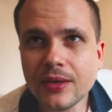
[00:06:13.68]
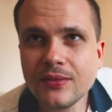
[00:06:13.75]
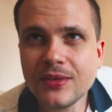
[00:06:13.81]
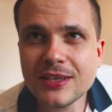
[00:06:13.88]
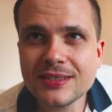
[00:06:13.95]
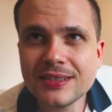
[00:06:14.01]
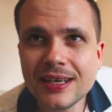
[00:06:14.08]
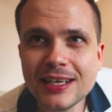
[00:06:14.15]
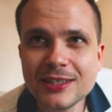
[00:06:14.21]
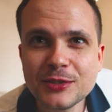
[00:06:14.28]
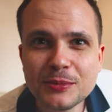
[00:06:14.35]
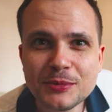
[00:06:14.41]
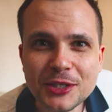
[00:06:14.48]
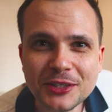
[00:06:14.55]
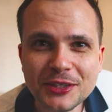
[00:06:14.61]
Nie
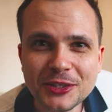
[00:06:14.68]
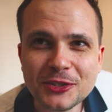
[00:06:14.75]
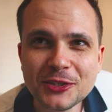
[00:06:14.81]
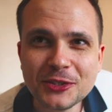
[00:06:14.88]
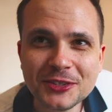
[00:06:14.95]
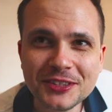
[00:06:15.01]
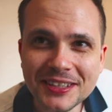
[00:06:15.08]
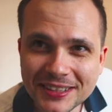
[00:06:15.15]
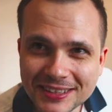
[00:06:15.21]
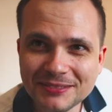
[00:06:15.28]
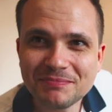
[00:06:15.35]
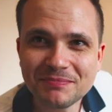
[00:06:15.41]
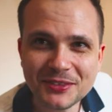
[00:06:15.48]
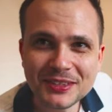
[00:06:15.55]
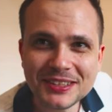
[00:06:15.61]
znalazłem żadnych chrząstek,
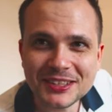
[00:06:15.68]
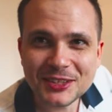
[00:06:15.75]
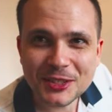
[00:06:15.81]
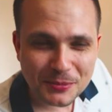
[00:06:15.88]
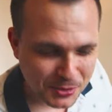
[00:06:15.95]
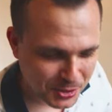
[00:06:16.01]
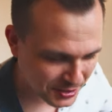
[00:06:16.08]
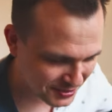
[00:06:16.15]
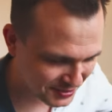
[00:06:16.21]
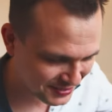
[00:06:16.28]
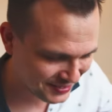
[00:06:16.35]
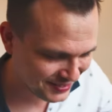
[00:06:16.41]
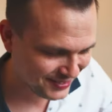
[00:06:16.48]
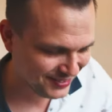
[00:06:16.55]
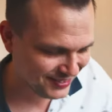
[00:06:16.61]
więc jest dobrze.
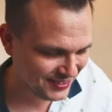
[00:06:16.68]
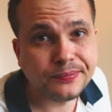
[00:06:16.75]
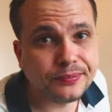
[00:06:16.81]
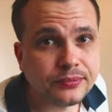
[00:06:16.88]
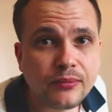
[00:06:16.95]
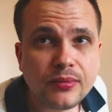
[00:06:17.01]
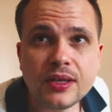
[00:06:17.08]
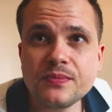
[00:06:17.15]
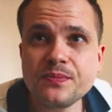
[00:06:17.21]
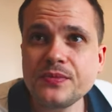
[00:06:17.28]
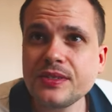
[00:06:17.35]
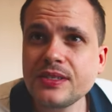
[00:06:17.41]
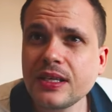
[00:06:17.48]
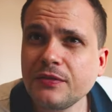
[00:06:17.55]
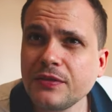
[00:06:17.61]

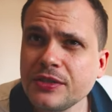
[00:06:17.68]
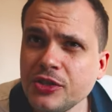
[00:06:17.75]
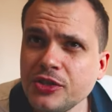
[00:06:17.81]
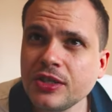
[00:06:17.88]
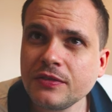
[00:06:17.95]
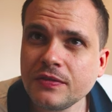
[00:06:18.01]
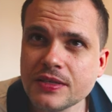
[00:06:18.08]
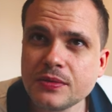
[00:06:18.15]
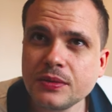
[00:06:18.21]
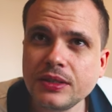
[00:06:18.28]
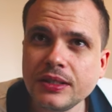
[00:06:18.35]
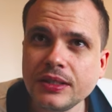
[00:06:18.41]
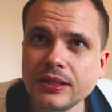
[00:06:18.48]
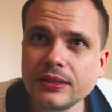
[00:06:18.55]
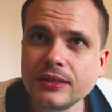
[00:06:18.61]
Za 22
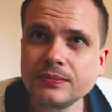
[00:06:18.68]
zł, tak?